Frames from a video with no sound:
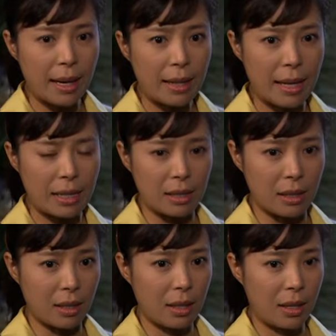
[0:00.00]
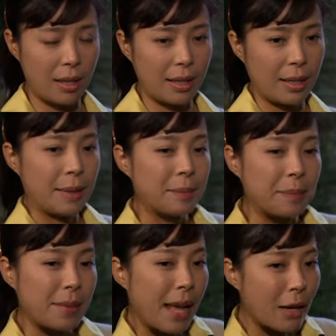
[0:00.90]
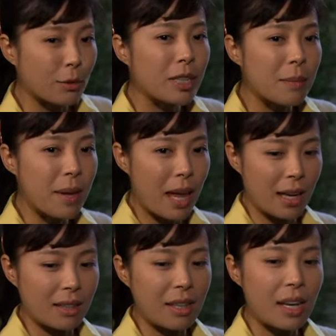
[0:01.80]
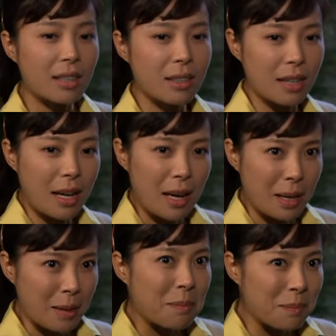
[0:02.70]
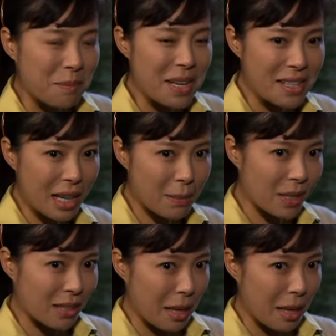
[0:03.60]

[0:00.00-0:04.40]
되겠네 이거. 그. 야 우정이, 네그 민증 한번